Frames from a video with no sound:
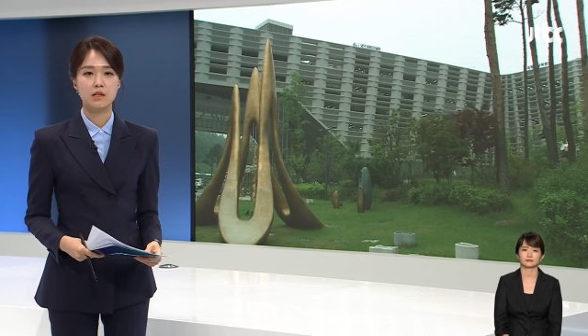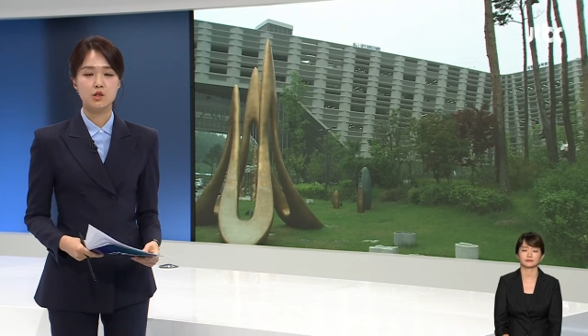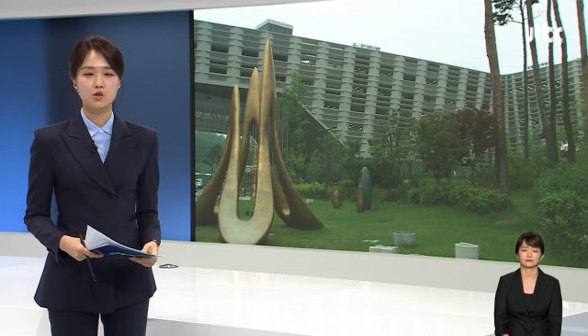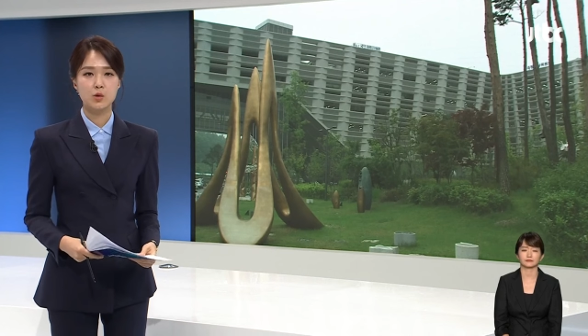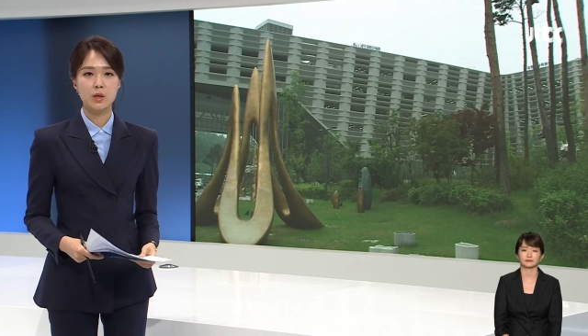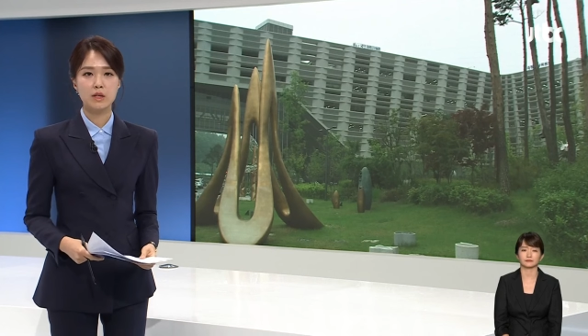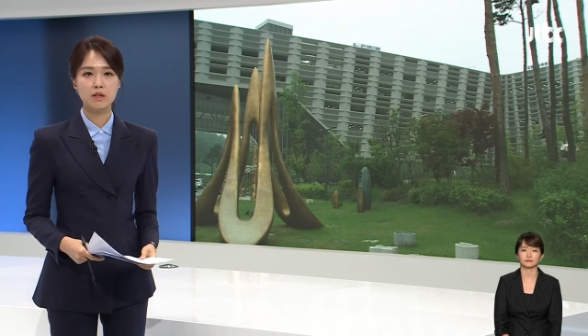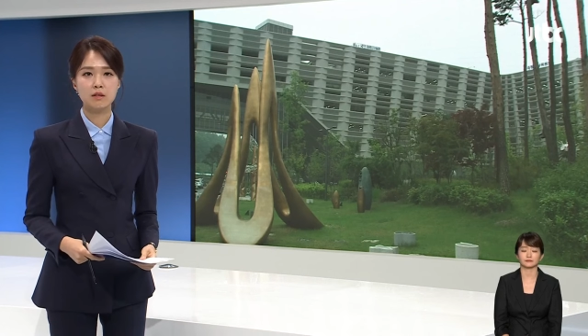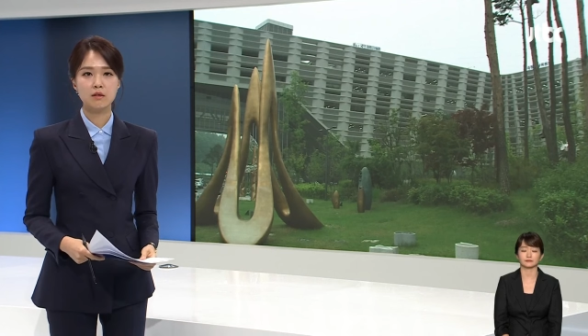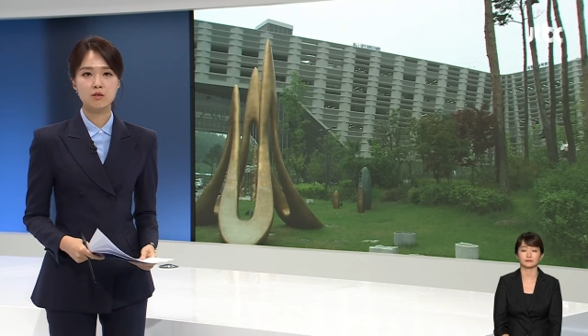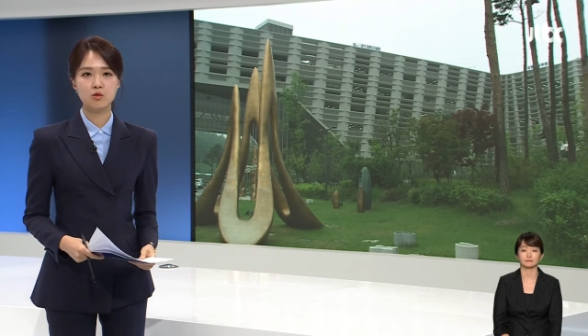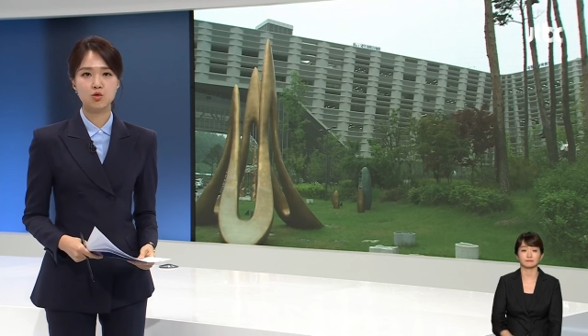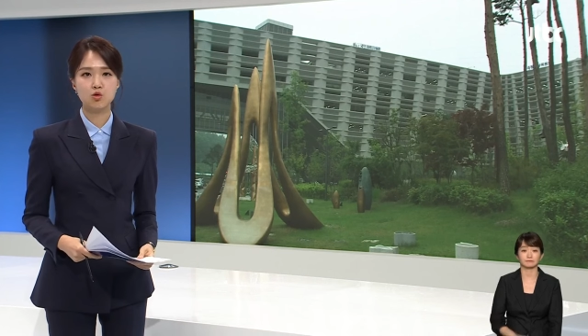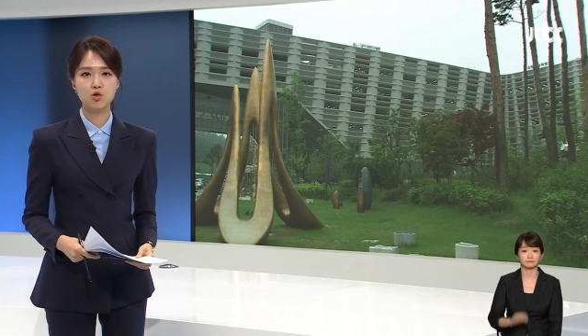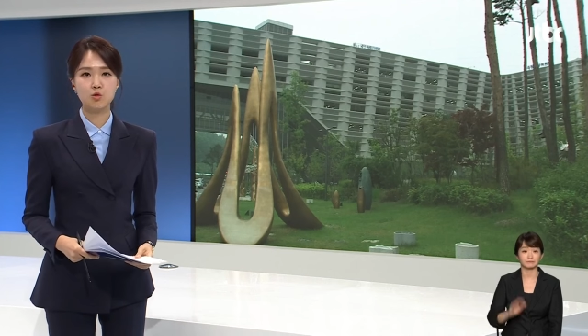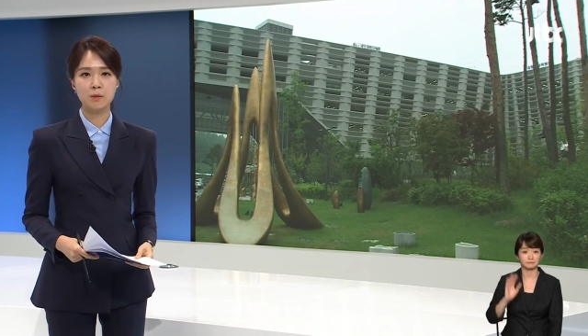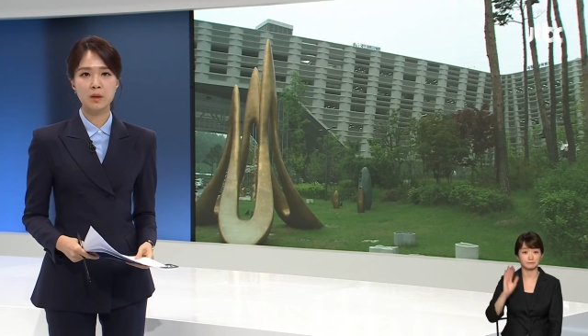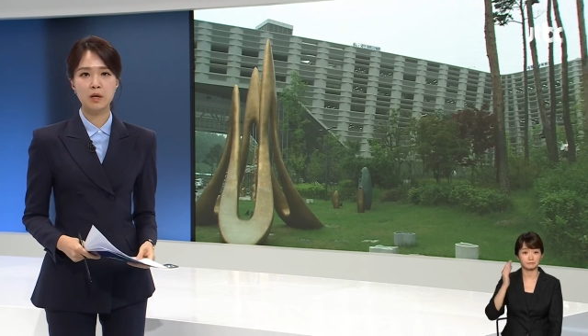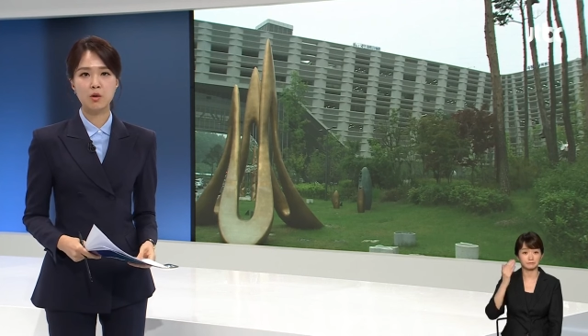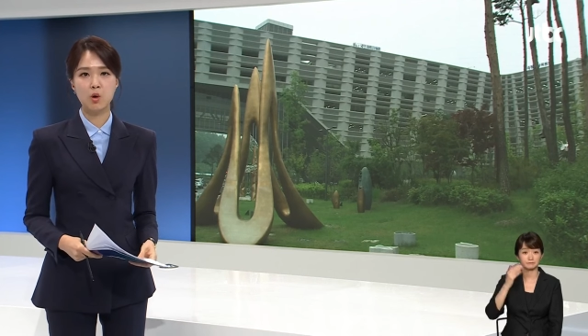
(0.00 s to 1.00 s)
최근
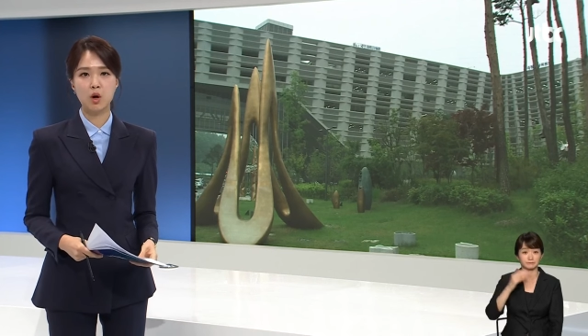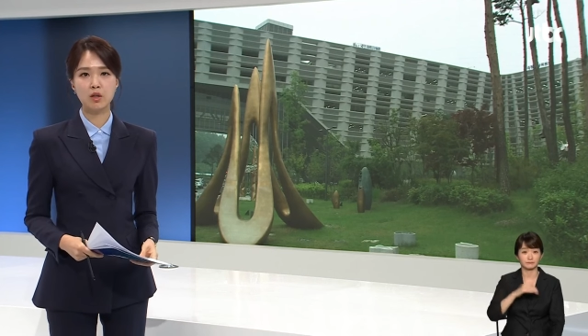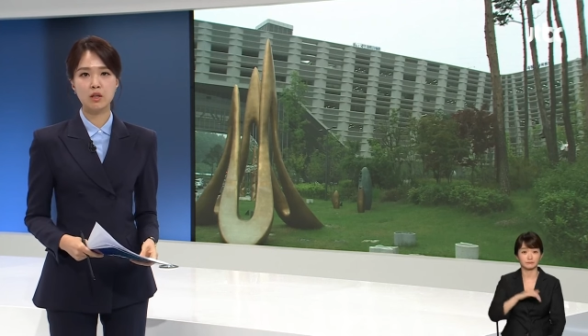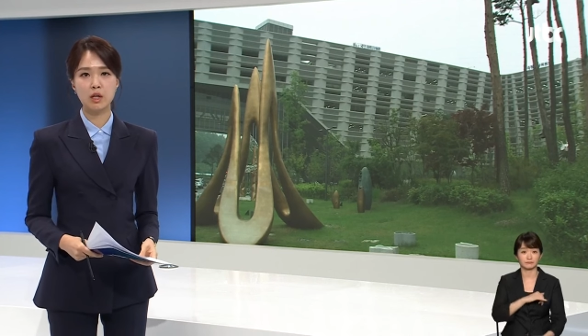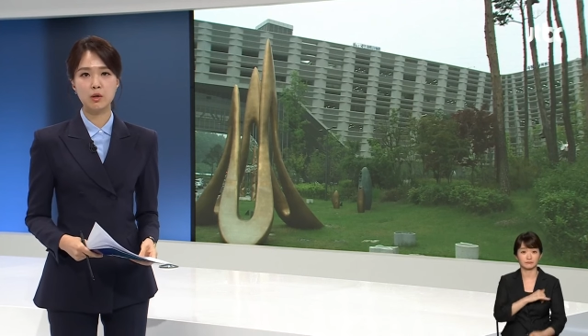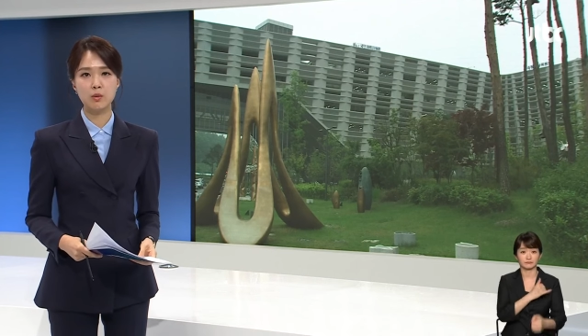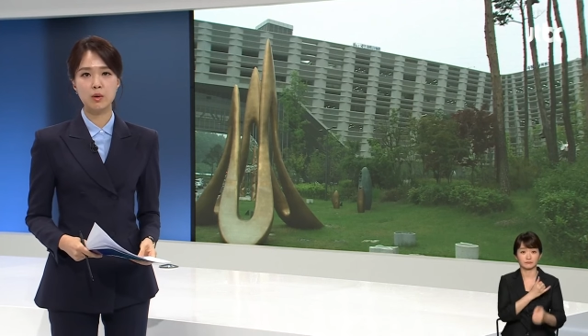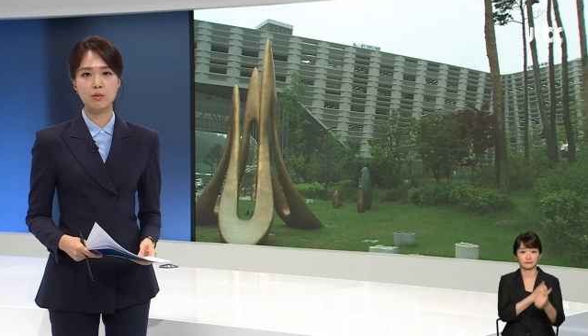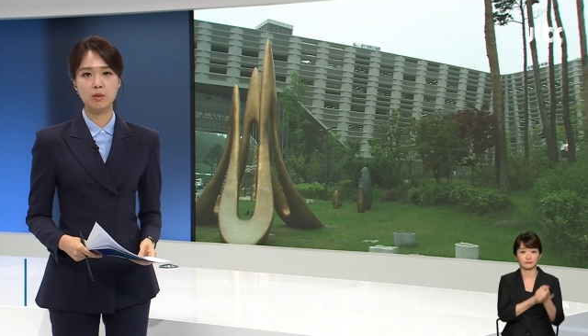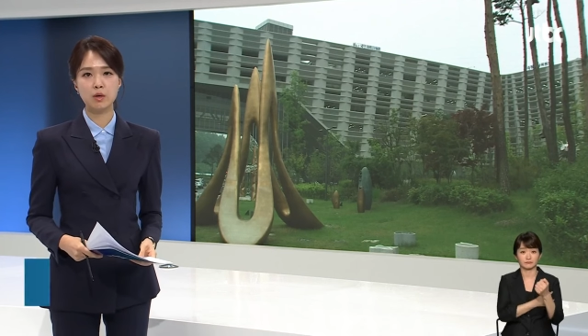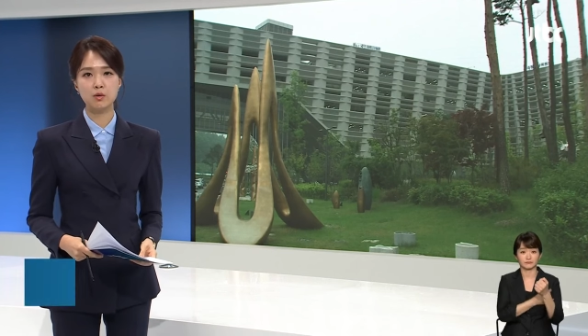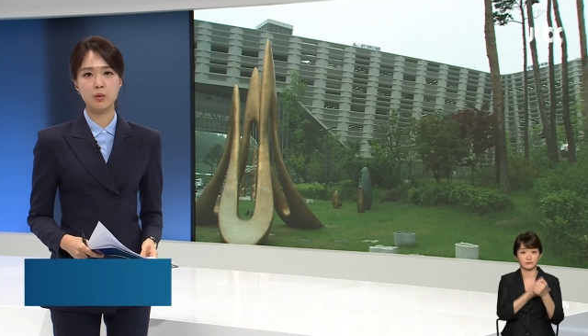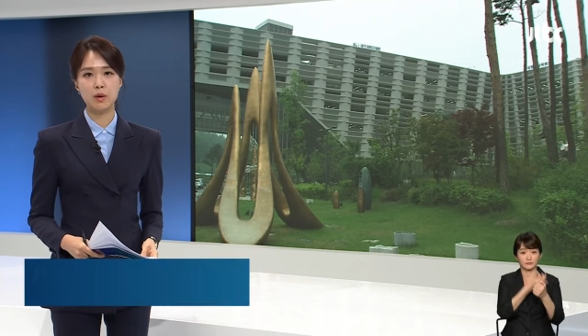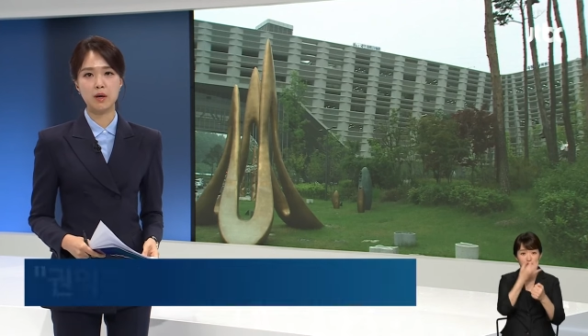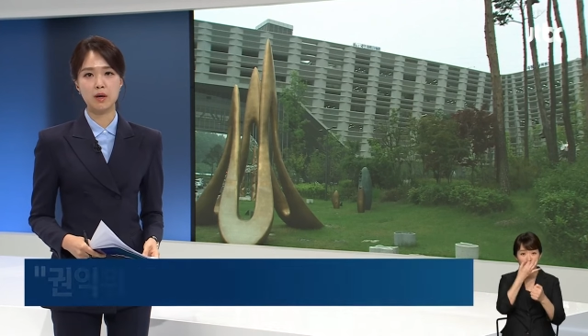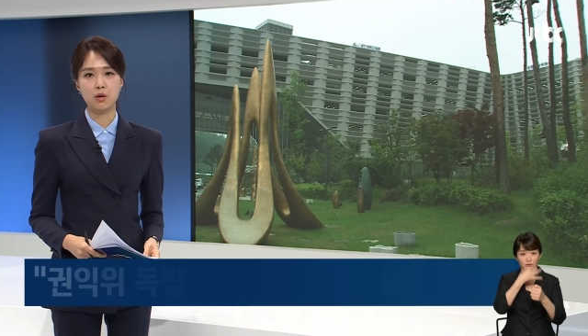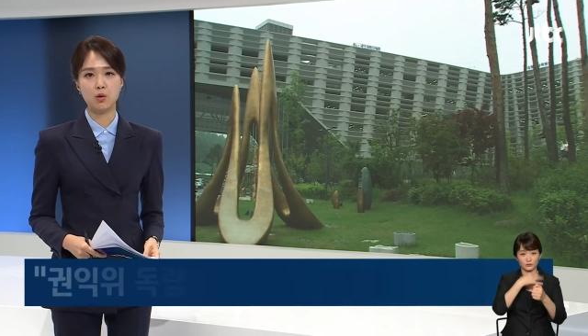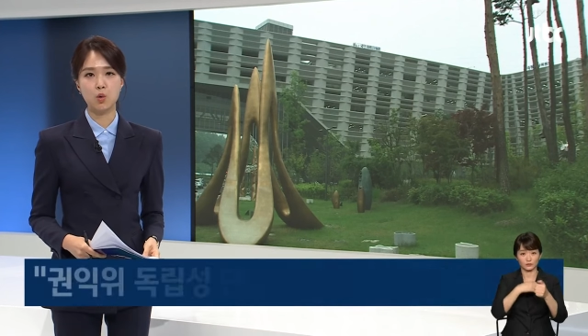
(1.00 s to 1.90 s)
국민권익위원회